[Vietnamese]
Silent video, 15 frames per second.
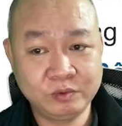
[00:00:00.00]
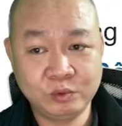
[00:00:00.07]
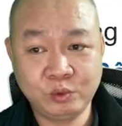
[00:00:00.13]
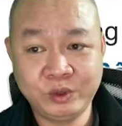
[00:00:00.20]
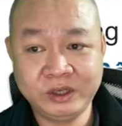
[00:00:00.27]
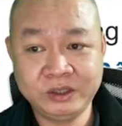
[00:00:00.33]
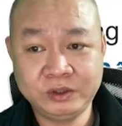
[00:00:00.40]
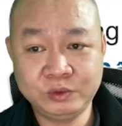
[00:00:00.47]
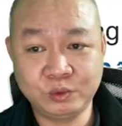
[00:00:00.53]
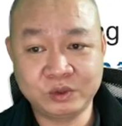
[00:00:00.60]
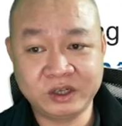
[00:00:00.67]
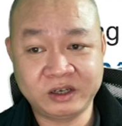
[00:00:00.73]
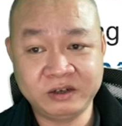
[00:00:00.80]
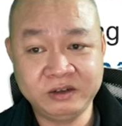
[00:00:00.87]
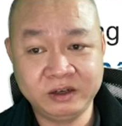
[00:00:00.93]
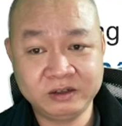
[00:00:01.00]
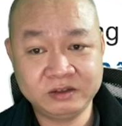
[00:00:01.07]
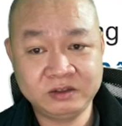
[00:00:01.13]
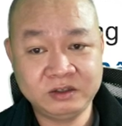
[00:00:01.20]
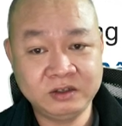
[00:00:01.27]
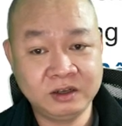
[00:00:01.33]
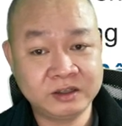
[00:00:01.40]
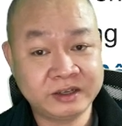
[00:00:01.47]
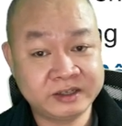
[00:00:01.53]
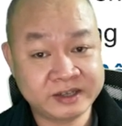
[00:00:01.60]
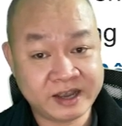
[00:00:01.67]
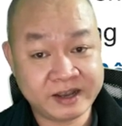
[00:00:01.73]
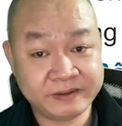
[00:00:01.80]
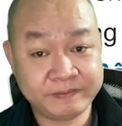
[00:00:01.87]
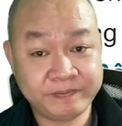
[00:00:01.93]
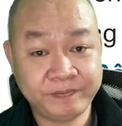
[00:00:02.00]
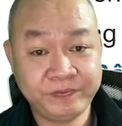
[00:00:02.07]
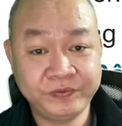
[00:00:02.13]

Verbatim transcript: nguyên Chủ tịch nước Trương Tấn Sang,